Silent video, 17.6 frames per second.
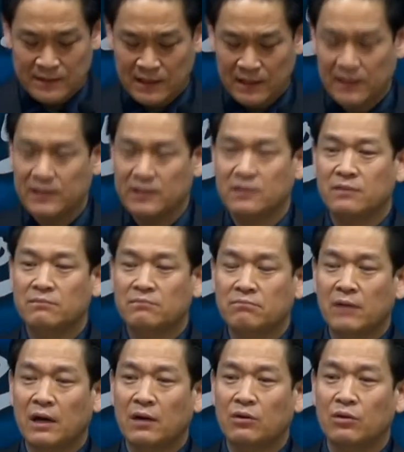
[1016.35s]
제가
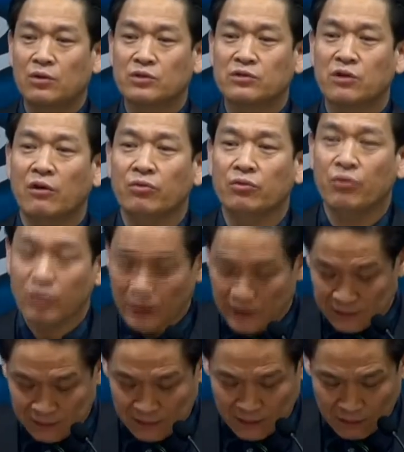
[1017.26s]
이런 말로
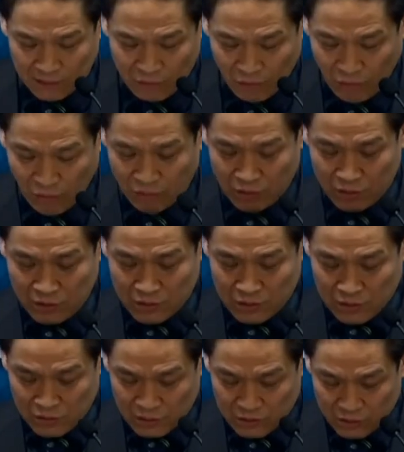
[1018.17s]
선동했다고
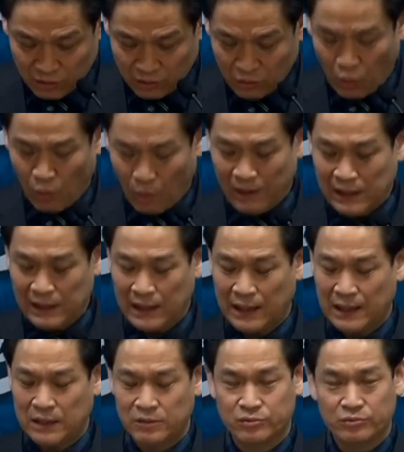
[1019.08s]
전
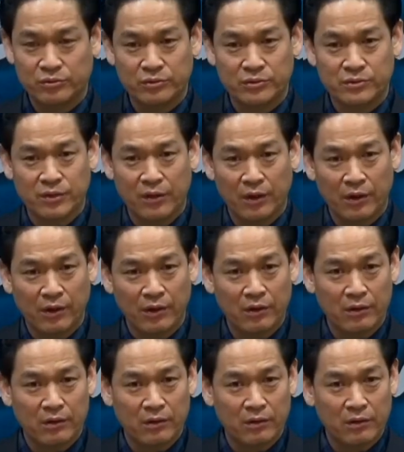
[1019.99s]
고발당할 수도
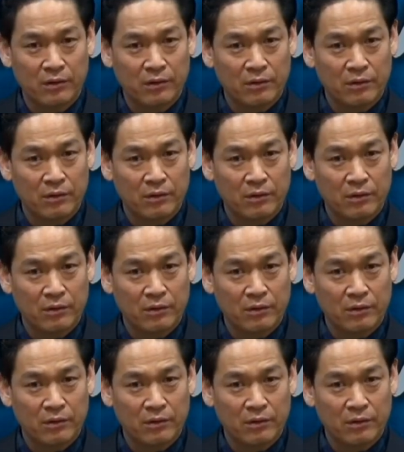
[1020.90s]
있어요.